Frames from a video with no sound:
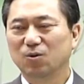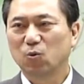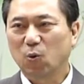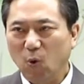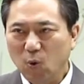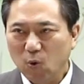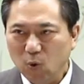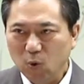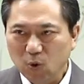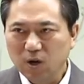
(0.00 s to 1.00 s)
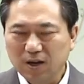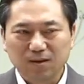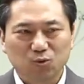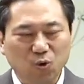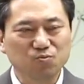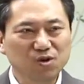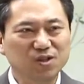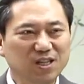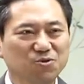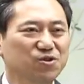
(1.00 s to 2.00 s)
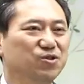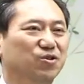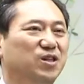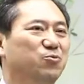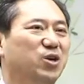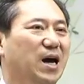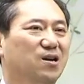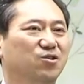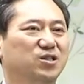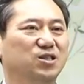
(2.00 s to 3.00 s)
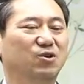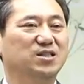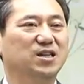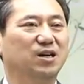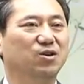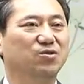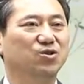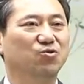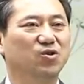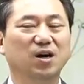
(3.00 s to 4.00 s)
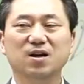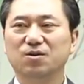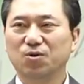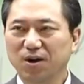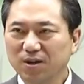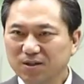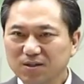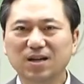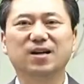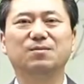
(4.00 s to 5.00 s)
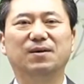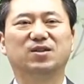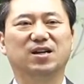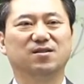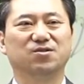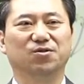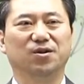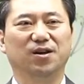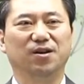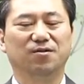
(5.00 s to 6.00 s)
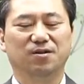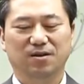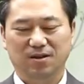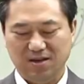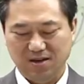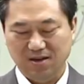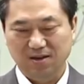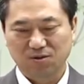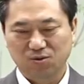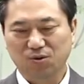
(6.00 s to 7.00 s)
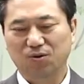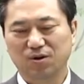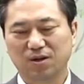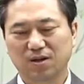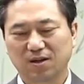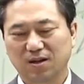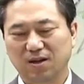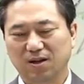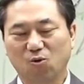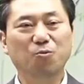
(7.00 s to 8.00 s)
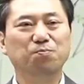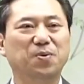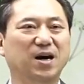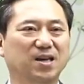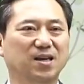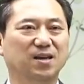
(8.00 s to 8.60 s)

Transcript: 고 동물 키우는 것 때문에 알러지 환자가 되는 경우가 굉장히 많다는 거예요. 네, 또 네, 곰팡이.